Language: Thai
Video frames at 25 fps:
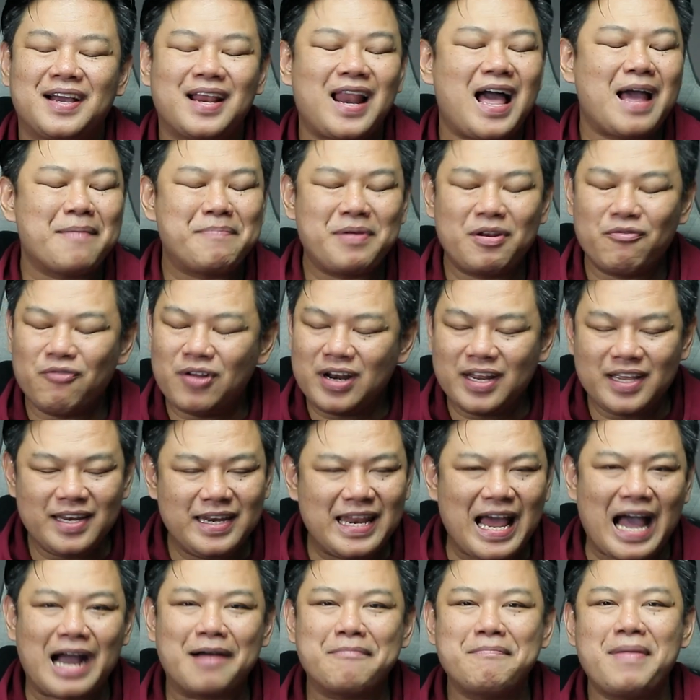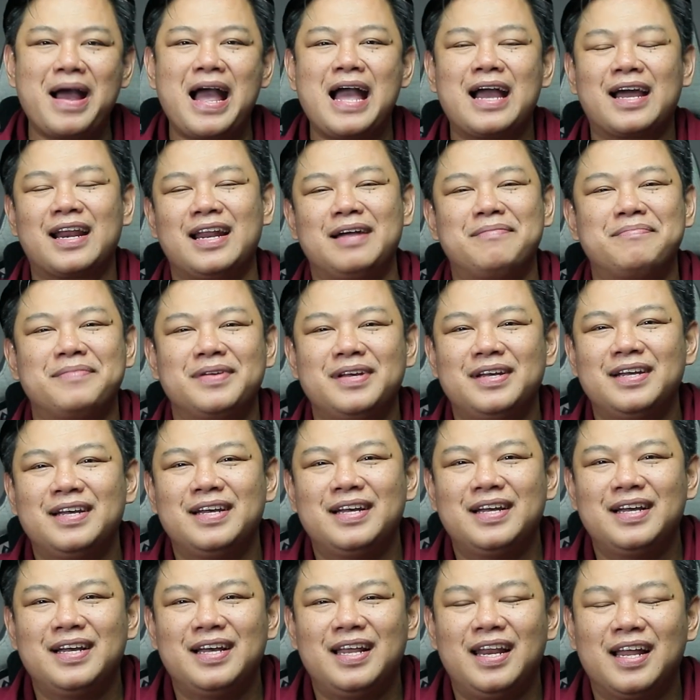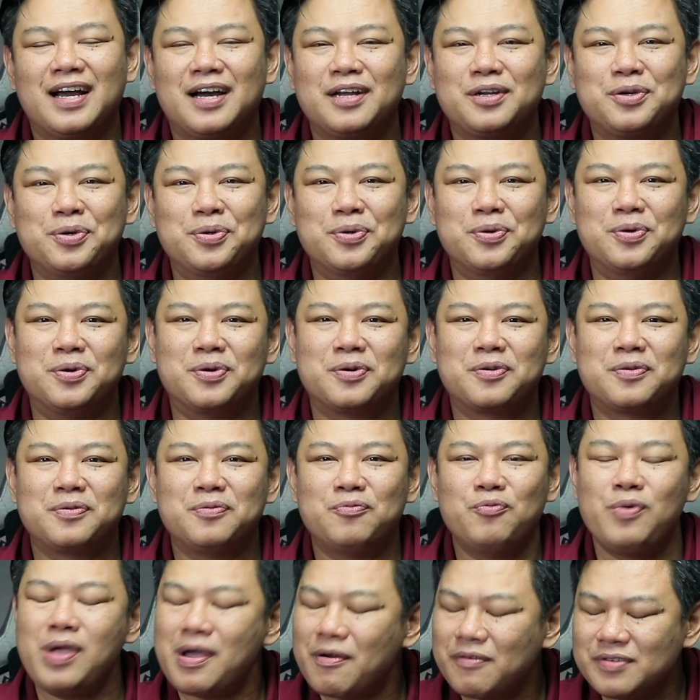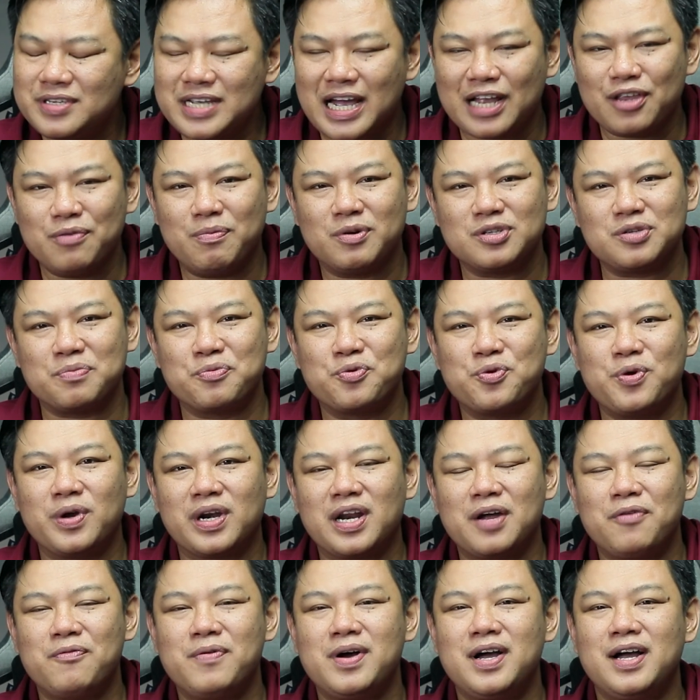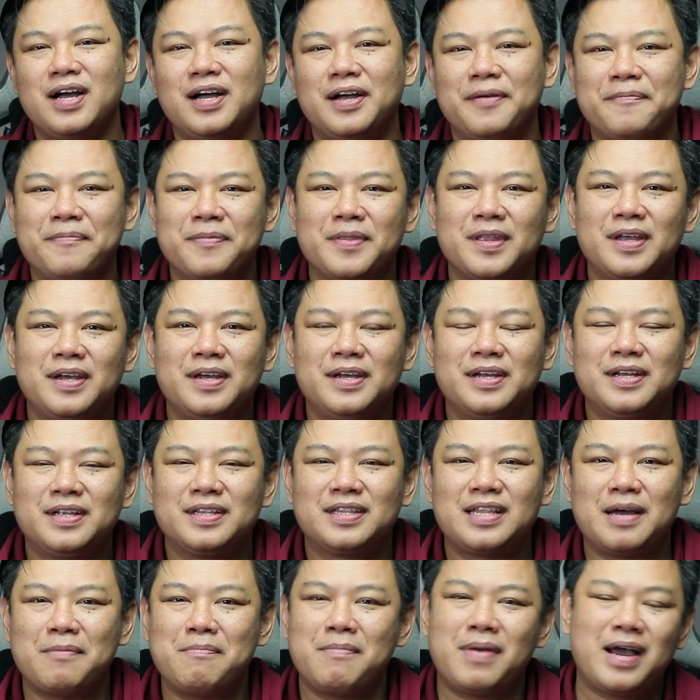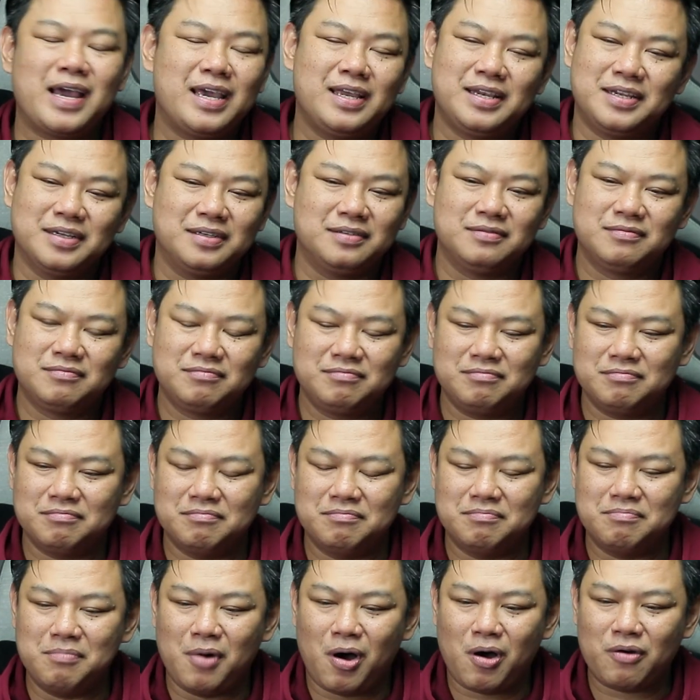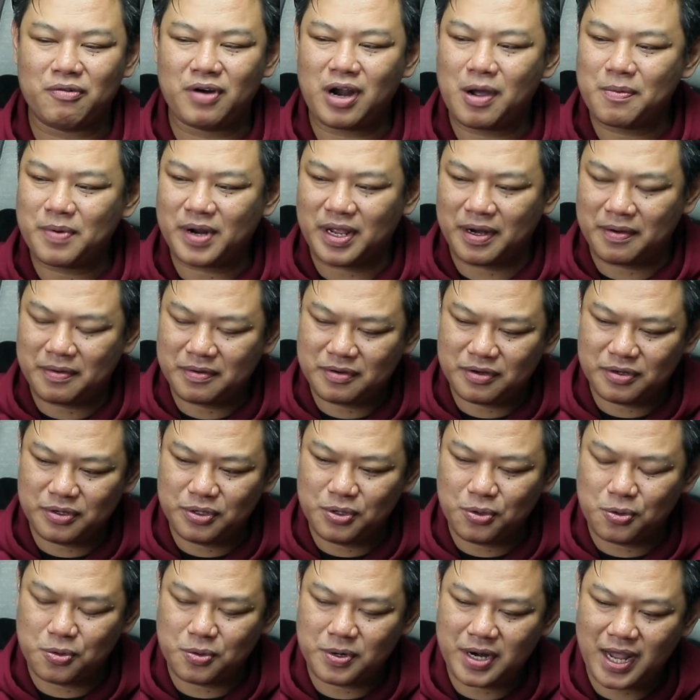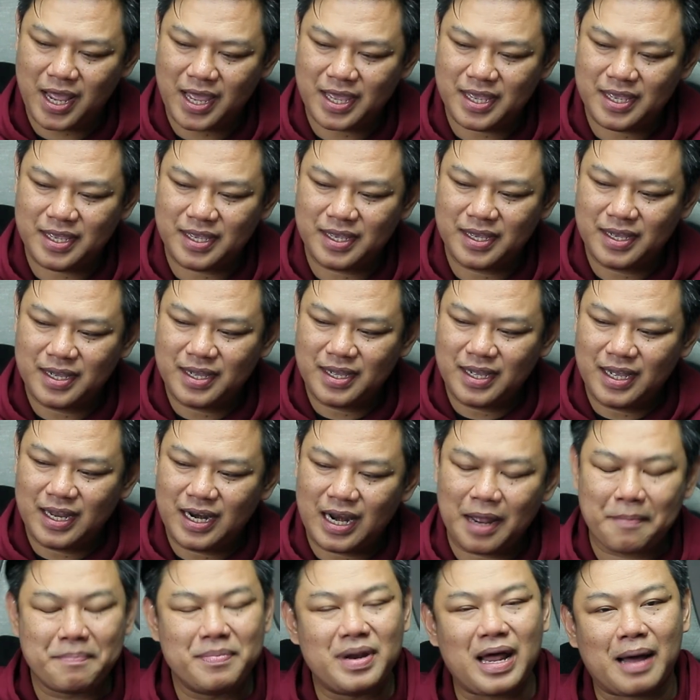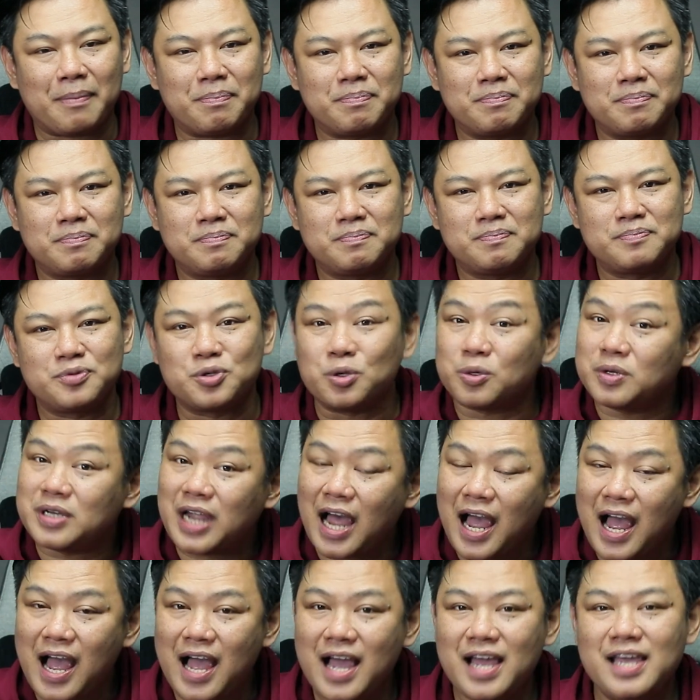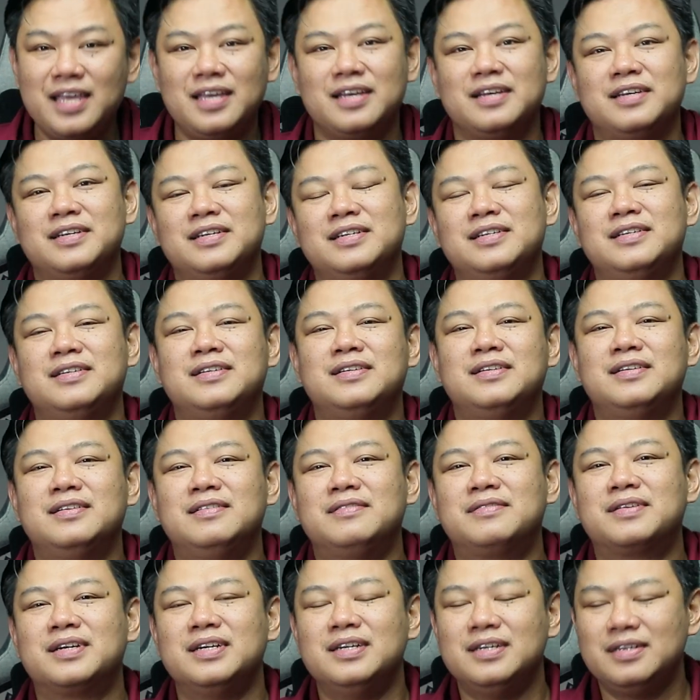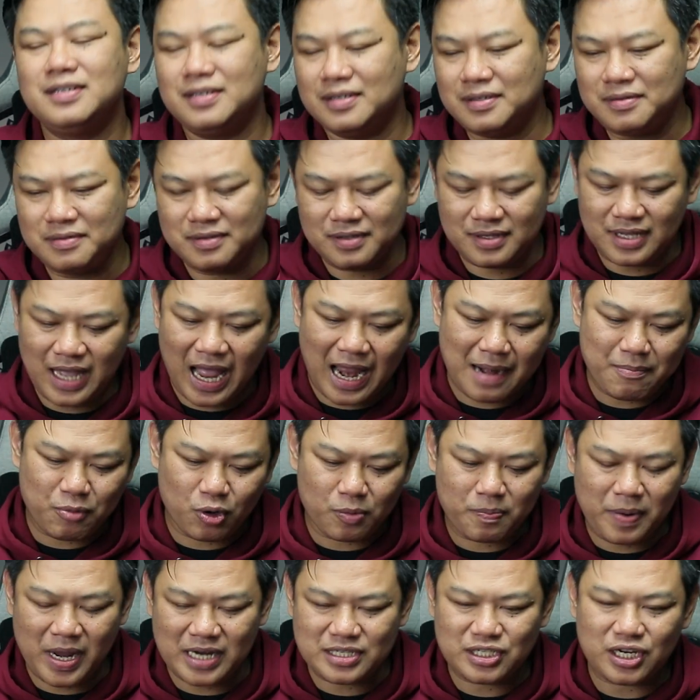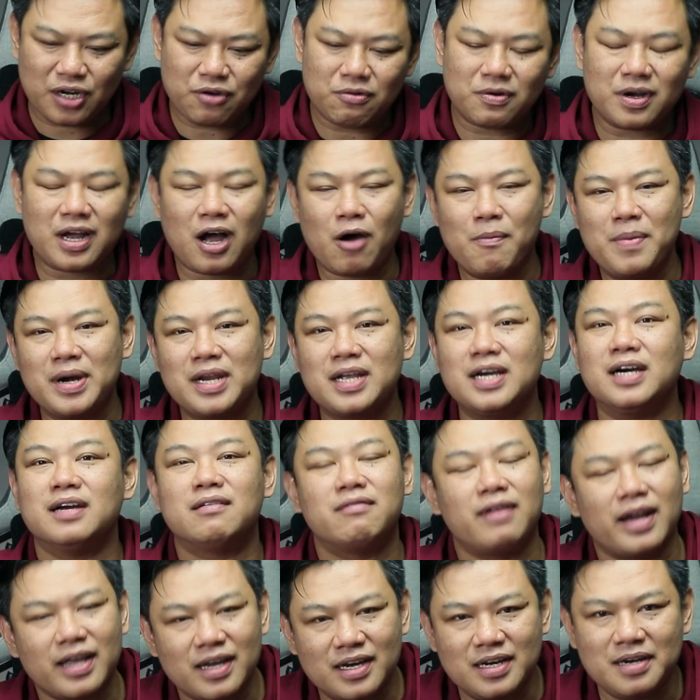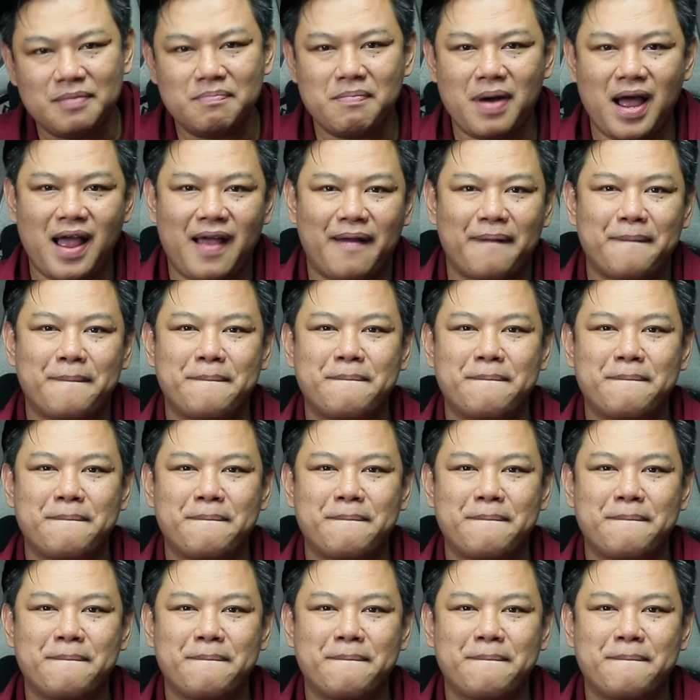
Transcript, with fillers: กลายเป็นวลีดังมากครับแล้วก็ถูกวิพากษ์วิจารณ์อยู่พอสมควรครับว่าทำไมถึงมองเรอัลมาดริดอยู่ในลำดับสุดท้ายหรือการหมดแพชชั่นของเขามันเกิดอะไรขึ้นบ้าง